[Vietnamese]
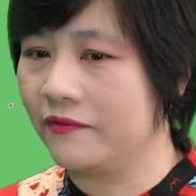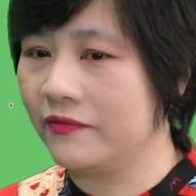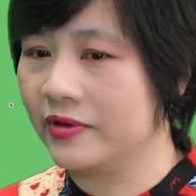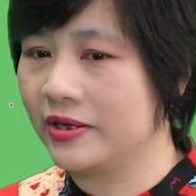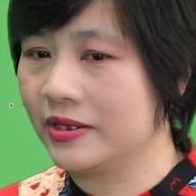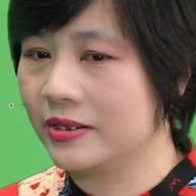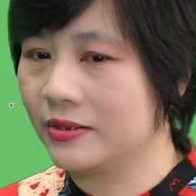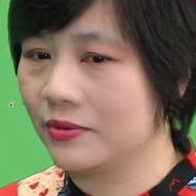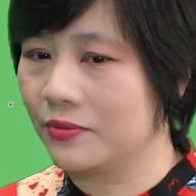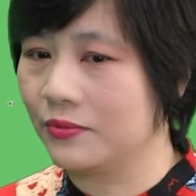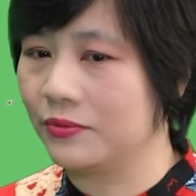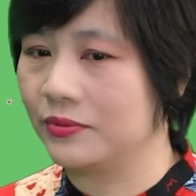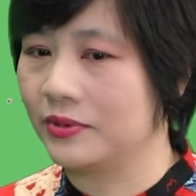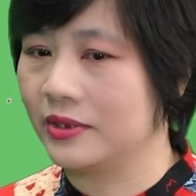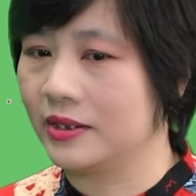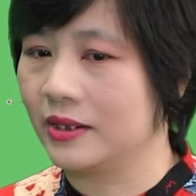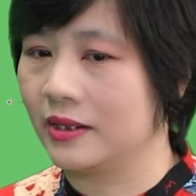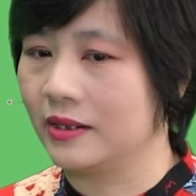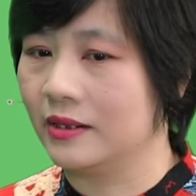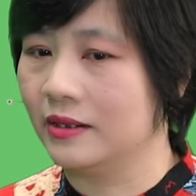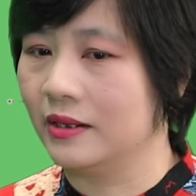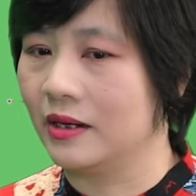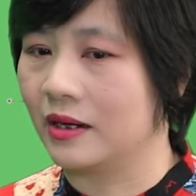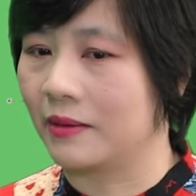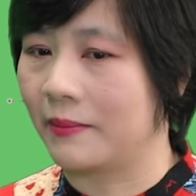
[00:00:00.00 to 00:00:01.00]
ví dụ
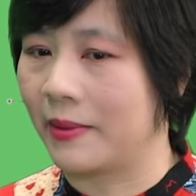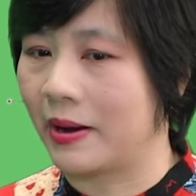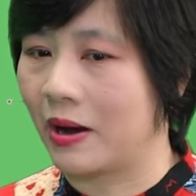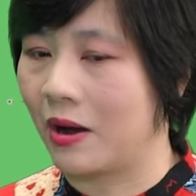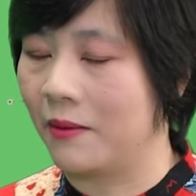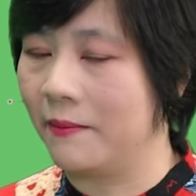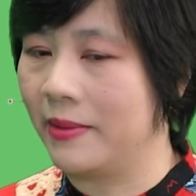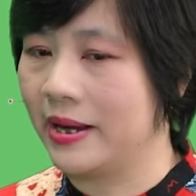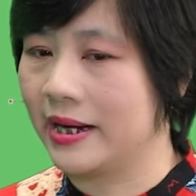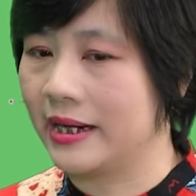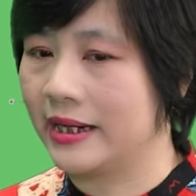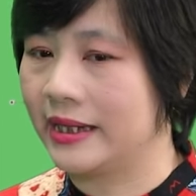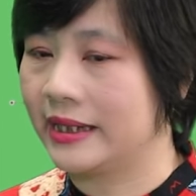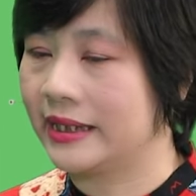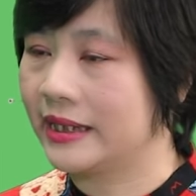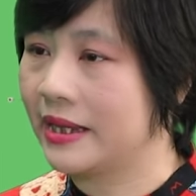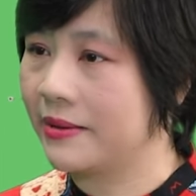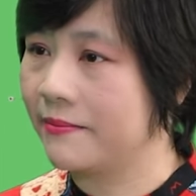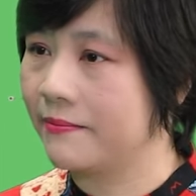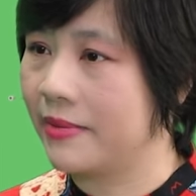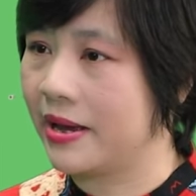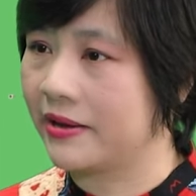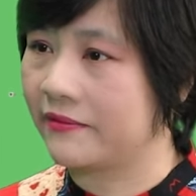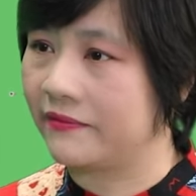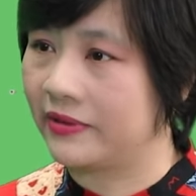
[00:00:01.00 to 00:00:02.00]
những người mà có bệnh lý
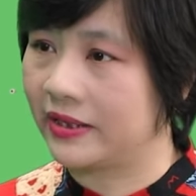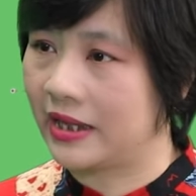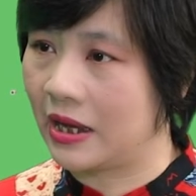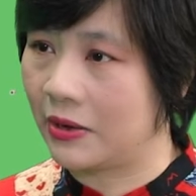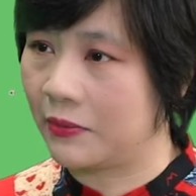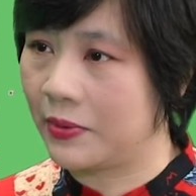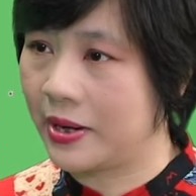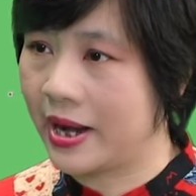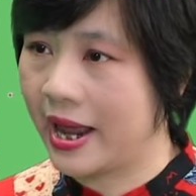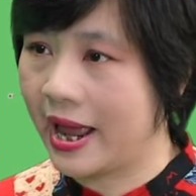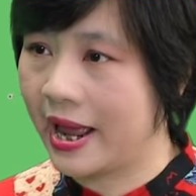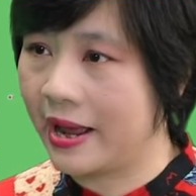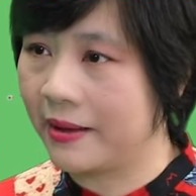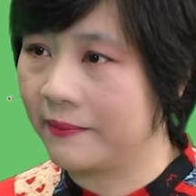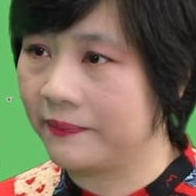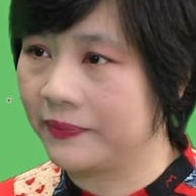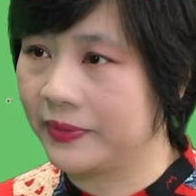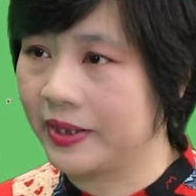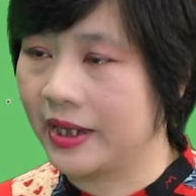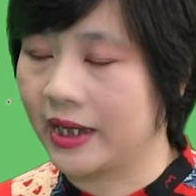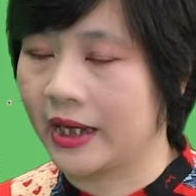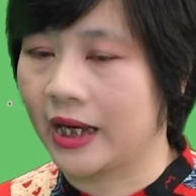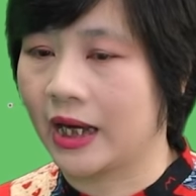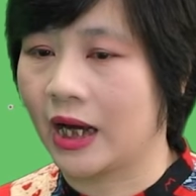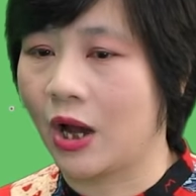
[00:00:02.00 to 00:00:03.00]
tim mạch và tăng huyết áp
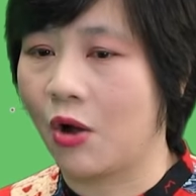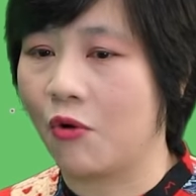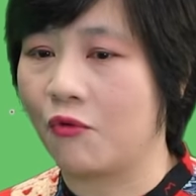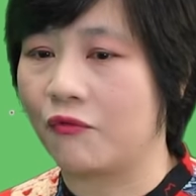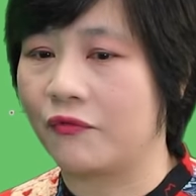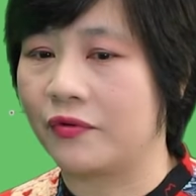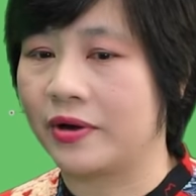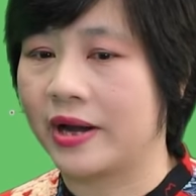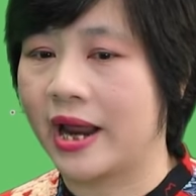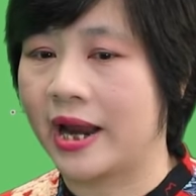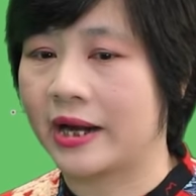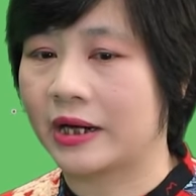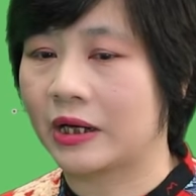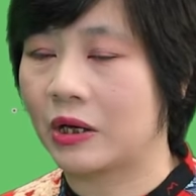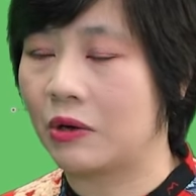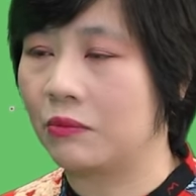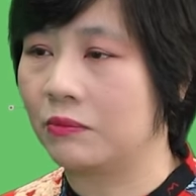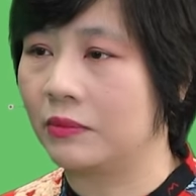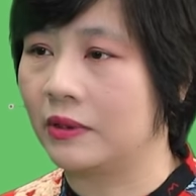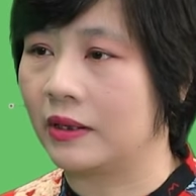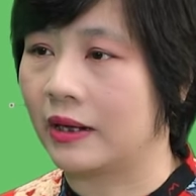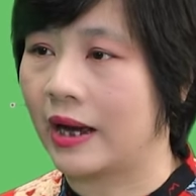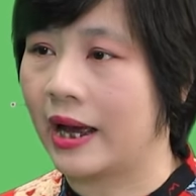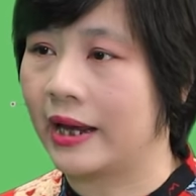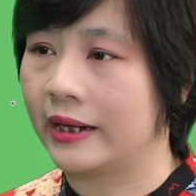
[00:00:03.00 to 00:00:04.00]
thì cái khẩu phần ăn
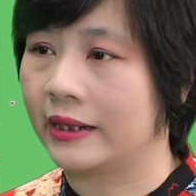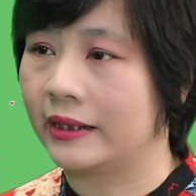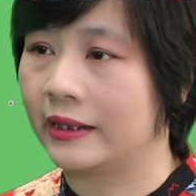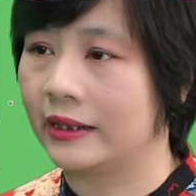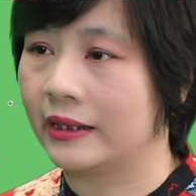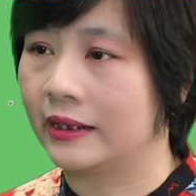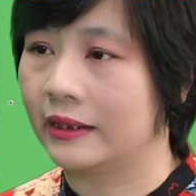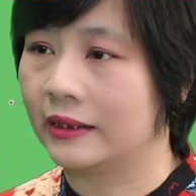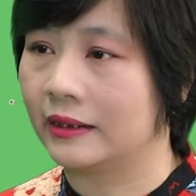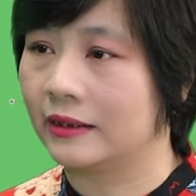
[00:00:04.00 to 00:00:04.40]
không được ăn